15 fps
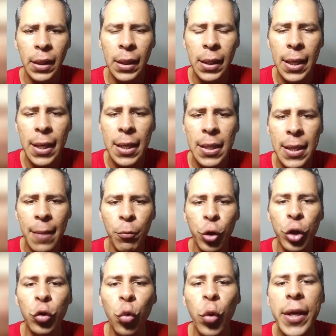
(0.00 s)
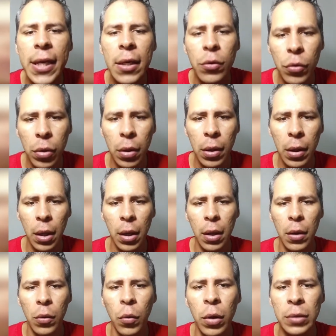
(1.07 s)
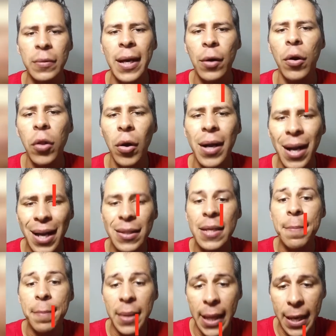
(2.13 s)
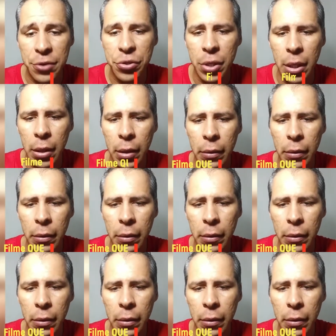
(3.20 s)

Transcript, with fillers: ele é muito rico quando é colocado em prática.